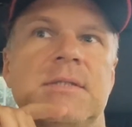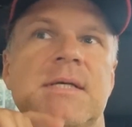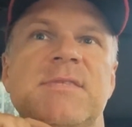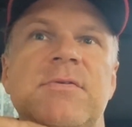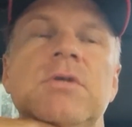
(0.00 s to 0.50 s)

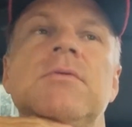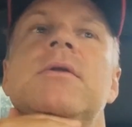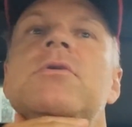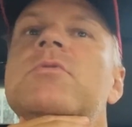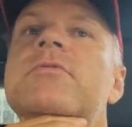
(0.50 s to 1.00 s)
zadzwoniła,
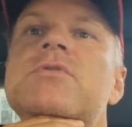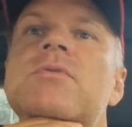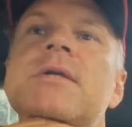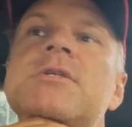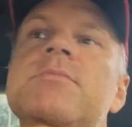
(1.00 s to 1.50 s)
no i mówi,
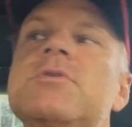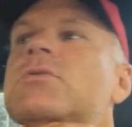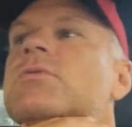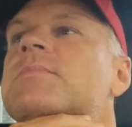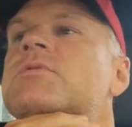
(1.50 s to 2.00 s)
słuchajcie,
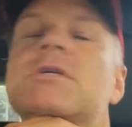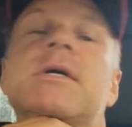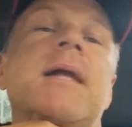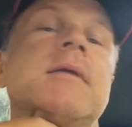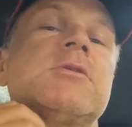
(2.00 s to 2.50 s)
byście tutaj
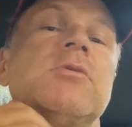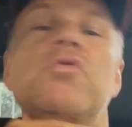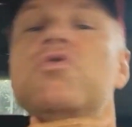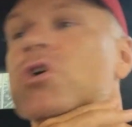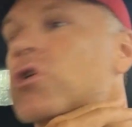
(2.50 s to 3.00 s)
przyjechali, są
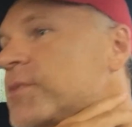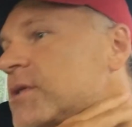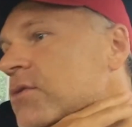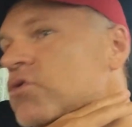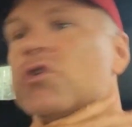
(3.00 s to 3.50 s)
różne
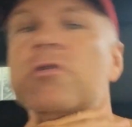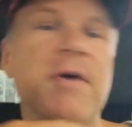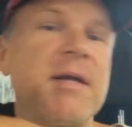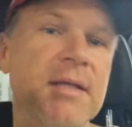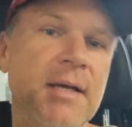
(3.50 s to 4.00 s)
opcje, różne
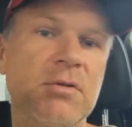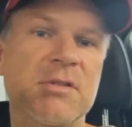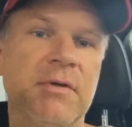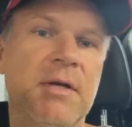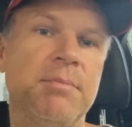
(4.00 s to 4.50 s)
oferty, jak to
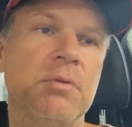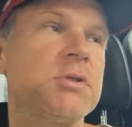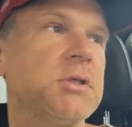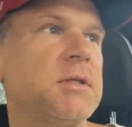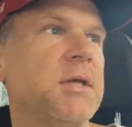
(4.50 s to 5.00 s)
zwykle
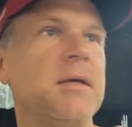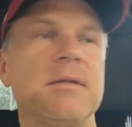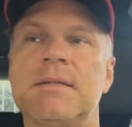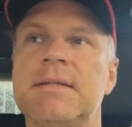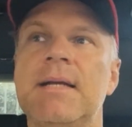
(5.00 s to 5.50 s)
bullshit, nie, i
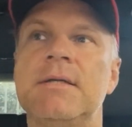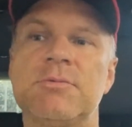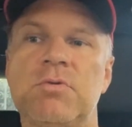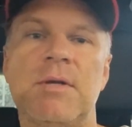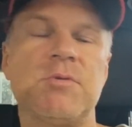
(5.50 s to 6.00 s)
tak dalej,
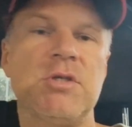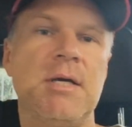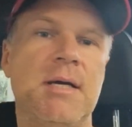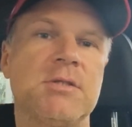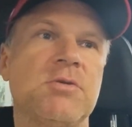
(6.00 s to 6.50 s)
żeby tutaj
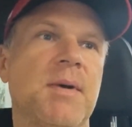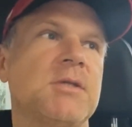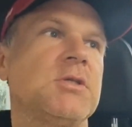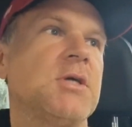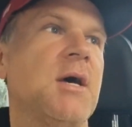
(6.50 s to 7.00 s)
przyjechać,
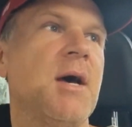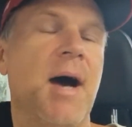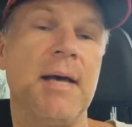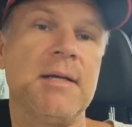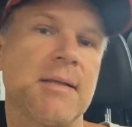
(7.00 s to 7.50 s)
zobaczyć,
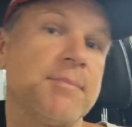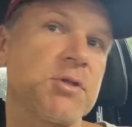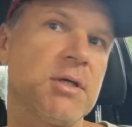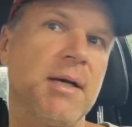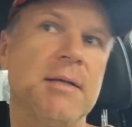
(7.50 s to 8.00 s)
a ile tam
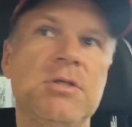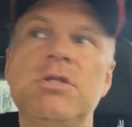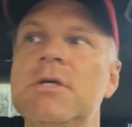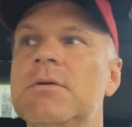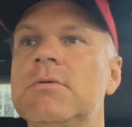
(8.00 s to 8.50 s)

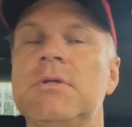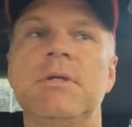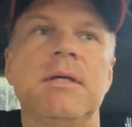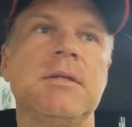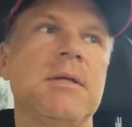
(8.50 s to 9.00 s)
przyjechaliście, no
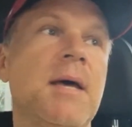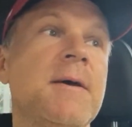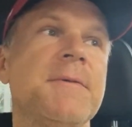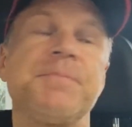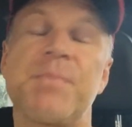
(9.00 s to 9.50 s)
tyle i tyle.